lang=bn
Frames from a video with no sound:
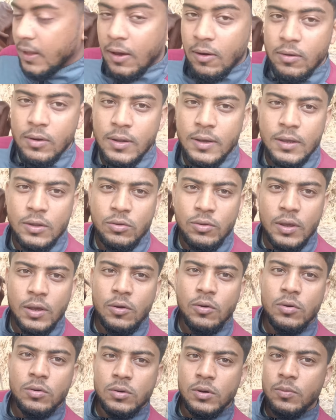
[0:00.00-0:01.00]
তাহলে কিন্তু
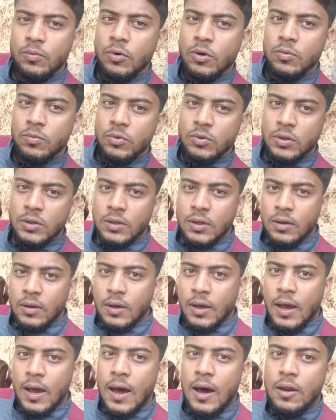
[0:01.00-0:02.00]
এই গরুটা পরবর্তীতে
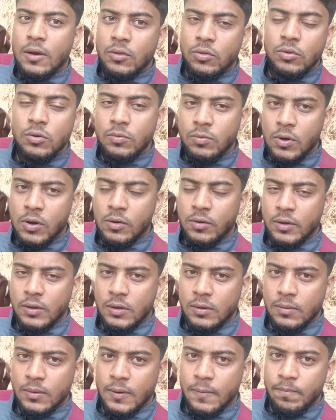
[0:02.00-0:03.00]
আরও দুর্বল
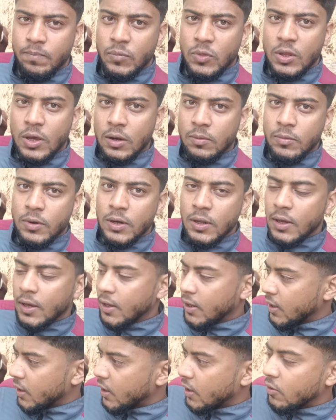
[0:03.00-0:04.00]
হয়ে যাবে তার মানে
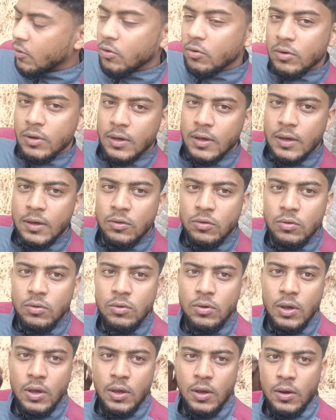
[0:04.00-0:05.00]
এই গরুটাকে
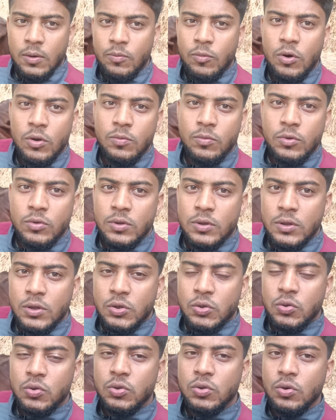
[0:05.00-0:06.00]
কিন্তু
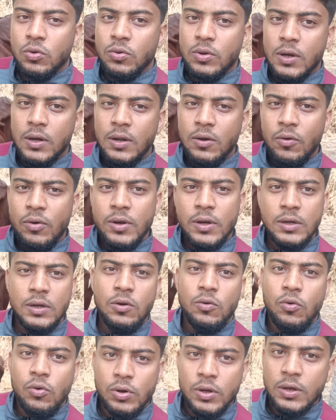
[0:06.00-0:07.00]
পরবর্তীতে সুস্থ করাটা
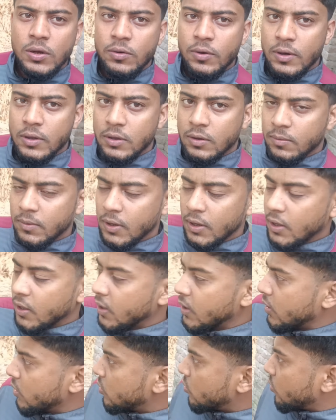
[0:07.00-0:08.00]
অনেকটা কঠিন হয়ে যাবে
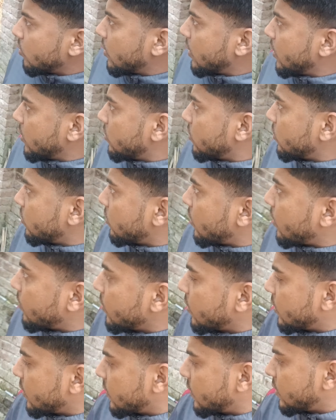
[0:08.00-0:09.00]
তো এই জন্য
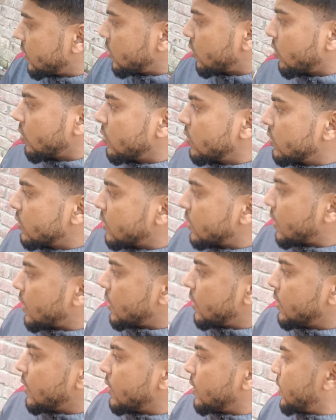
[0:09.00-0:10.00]
আমি ডিসিশন
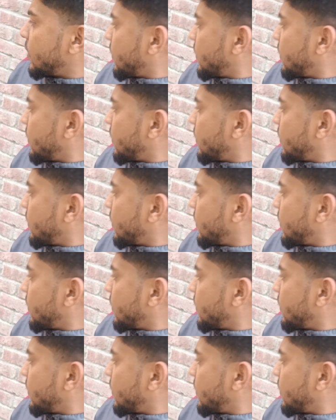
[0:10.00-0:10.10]
যেটা নিয়ে